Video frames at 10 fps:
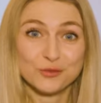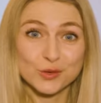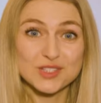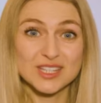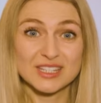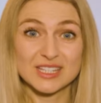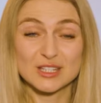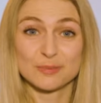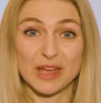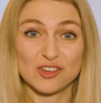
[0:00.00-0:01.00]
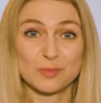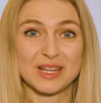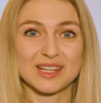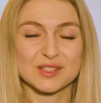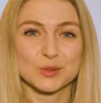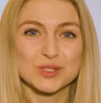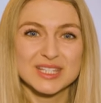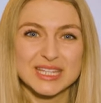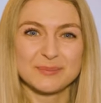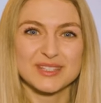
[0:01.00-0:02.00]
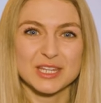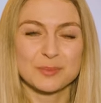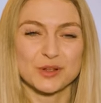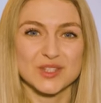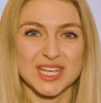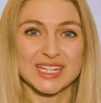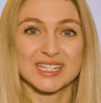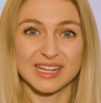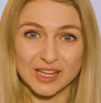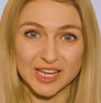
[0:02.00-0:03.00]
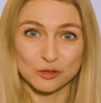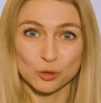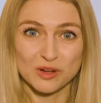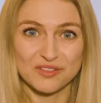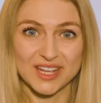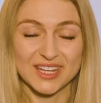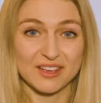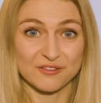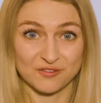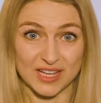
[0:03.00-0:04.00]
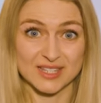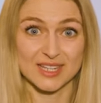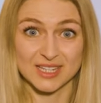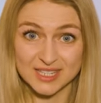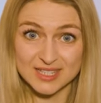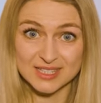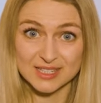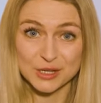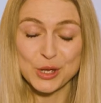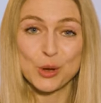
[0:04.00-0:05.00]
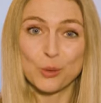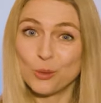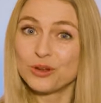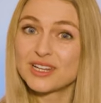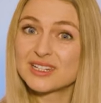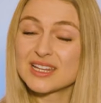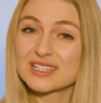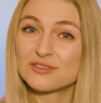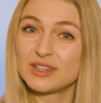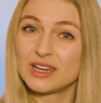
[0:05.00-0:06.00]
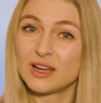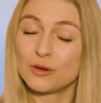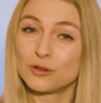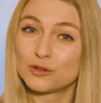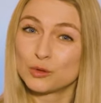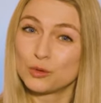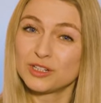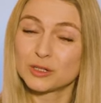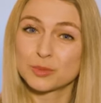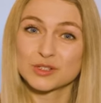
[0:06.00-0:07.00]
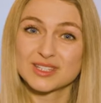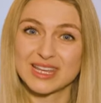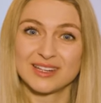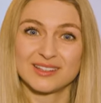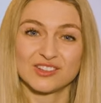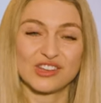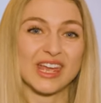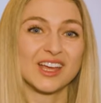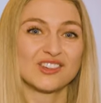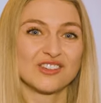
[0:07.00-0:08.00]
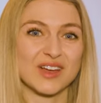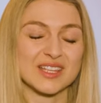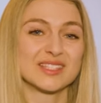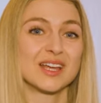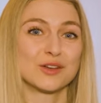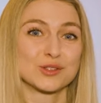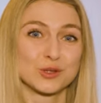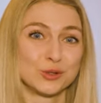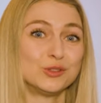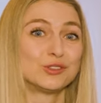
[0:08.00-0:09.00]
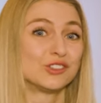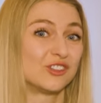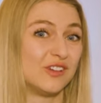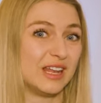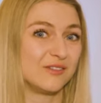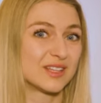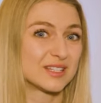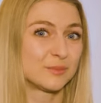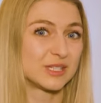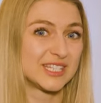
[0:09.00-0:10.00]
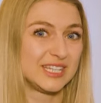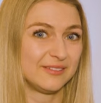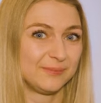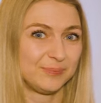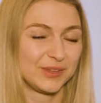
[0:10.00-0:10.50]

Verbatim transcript: Wusstet ihr zum Beispiel, dass rund 70 Prozent der Erdoberfläche Wasser ist? Oder dass wir zu 100 Prozent das steirische Wasser aus Grund- und Quellwasser beziehen?